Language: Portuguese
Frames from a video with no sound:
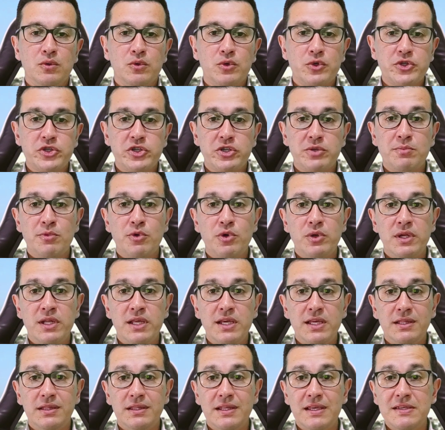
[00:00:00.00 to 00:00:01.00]
Hoje
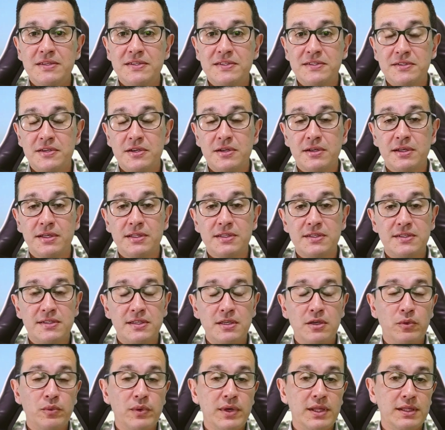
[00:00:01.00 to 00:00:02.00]
Monet tem cerca de
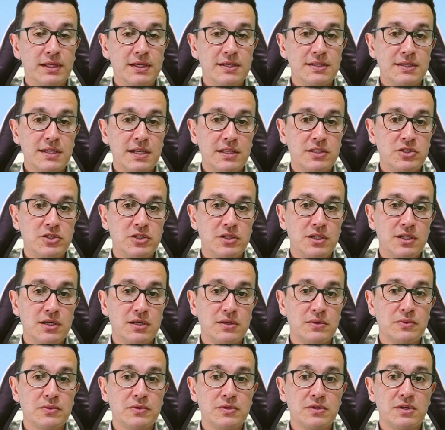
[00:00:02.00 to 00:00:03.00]
57
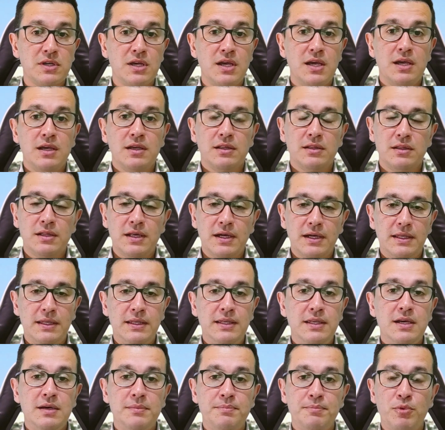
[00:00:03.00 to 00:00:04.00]
anos.
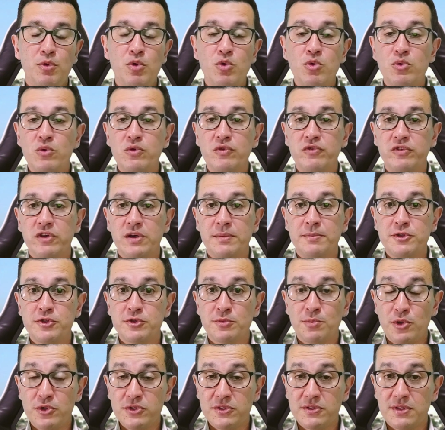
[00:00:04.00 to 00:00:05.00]
Daqui a pouco
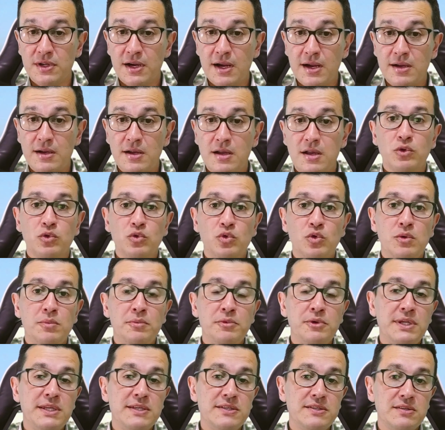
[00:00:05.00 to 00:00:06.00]
vamos mostrar
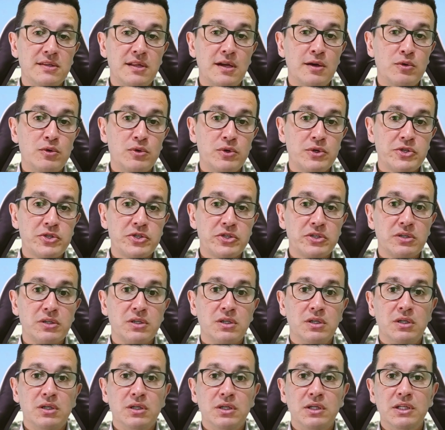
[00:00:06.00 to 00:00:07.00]
como ele está
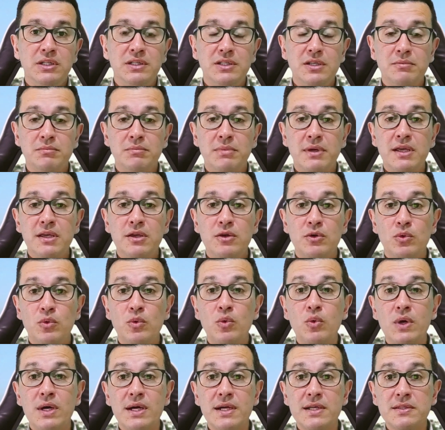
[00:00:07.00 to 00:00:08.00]
hoje e também
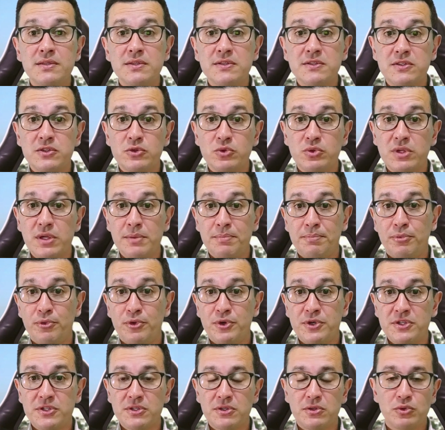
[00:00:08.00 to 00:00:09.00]
o antes e o
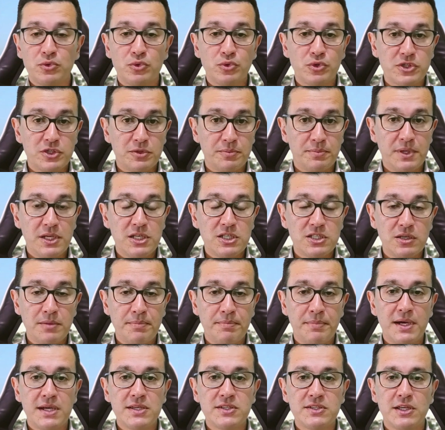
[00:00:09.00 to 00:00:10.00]
depois dos
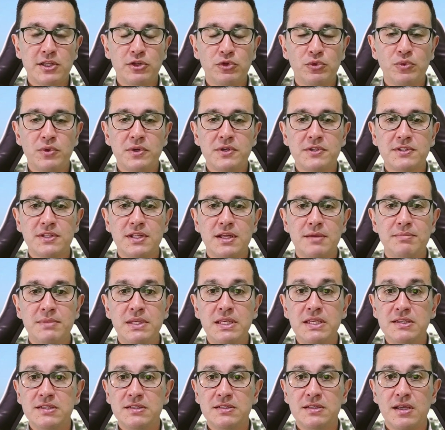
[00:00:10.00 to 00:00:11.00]
principais atores da
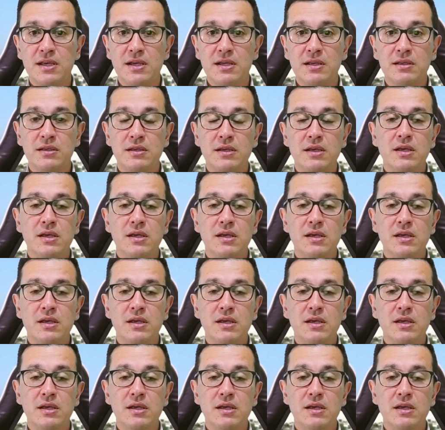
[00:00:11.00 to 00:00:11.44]
minissérie,